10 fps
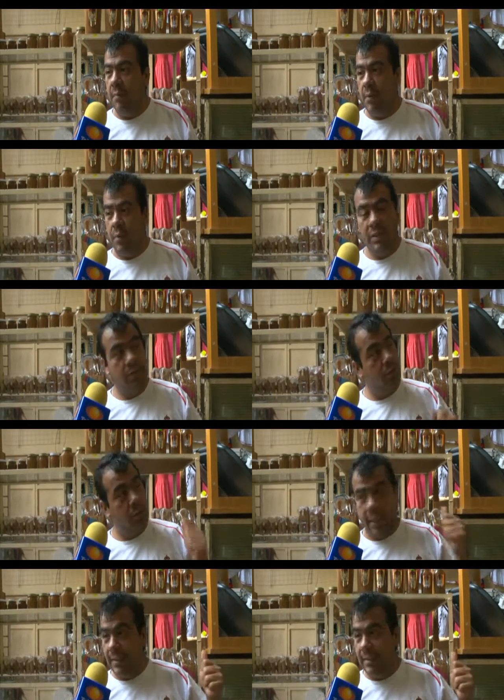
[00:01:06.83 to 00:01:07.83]
pero esa es una
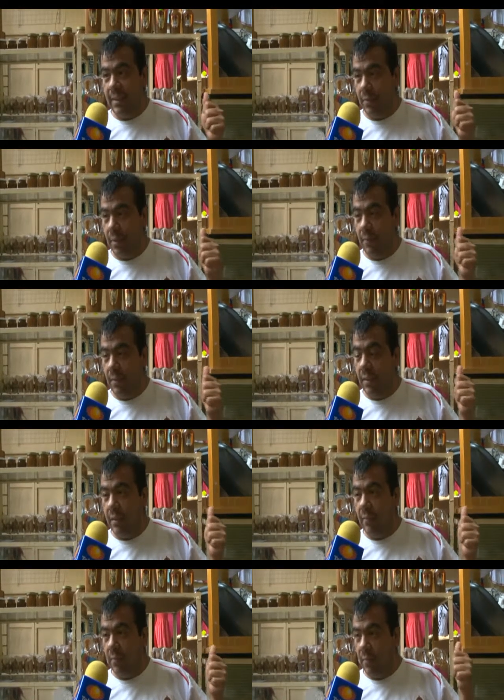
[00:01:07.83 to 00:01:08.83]
urgencia
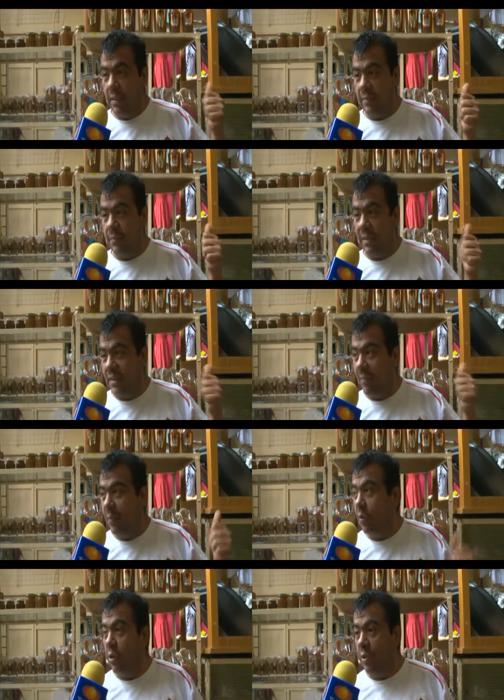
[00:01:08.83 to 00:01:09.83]
totalmente más, más
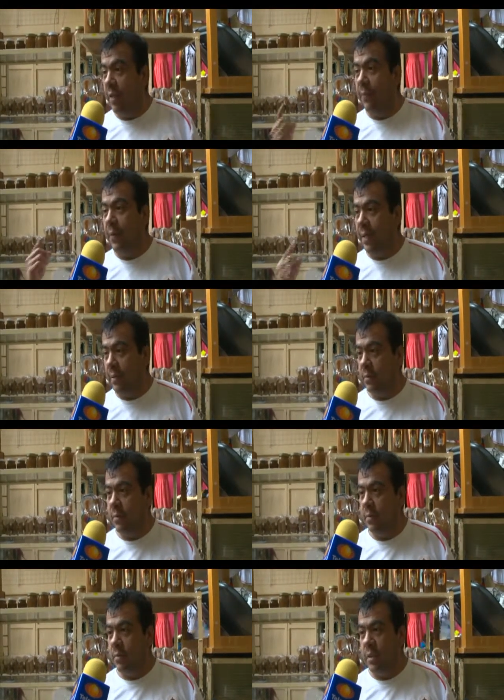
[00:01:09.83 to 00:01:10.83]
rápido que lo de afuera.
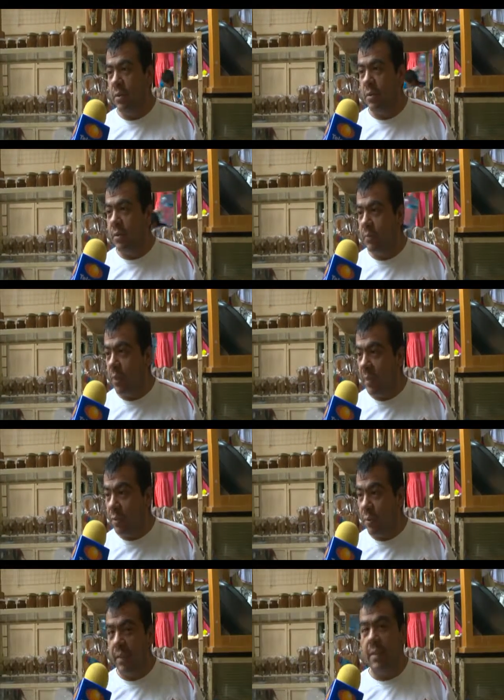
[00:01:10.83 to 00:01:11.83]
Sí, eso es más
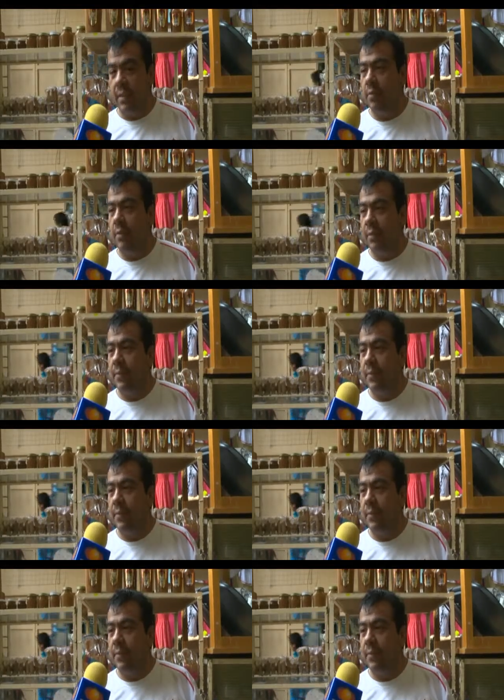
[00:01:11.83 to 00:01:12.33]
urgente que lo de